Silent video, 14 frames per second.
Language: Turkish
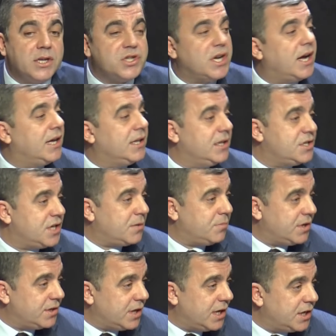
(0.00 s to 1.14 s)
inşa
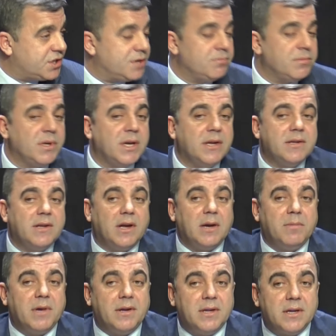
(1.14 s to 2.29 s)
edilecek bir değişim
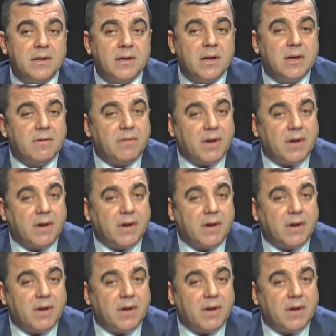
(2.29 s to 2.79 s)
talebiydi.